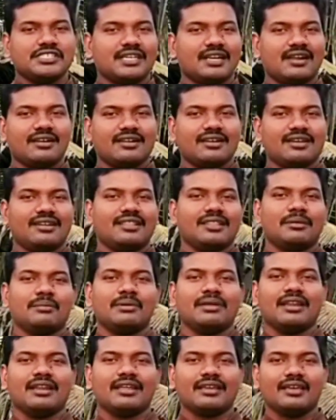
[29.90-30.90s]
இருக்கிறது
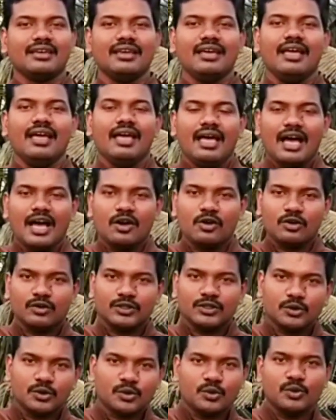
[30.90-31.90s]
அப்படின்னாக்கே அவங்கள
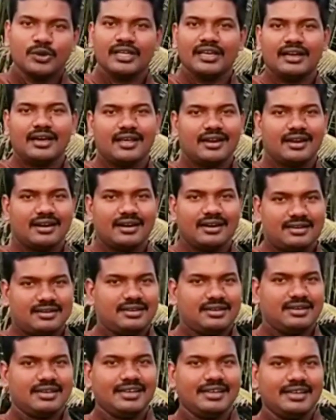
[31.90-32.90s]
வந்து ஒரு
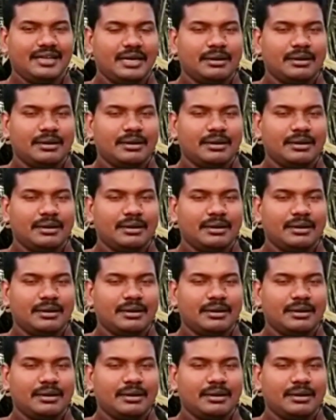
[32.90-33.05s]
ஊழியக்காரங்களாக்குங்க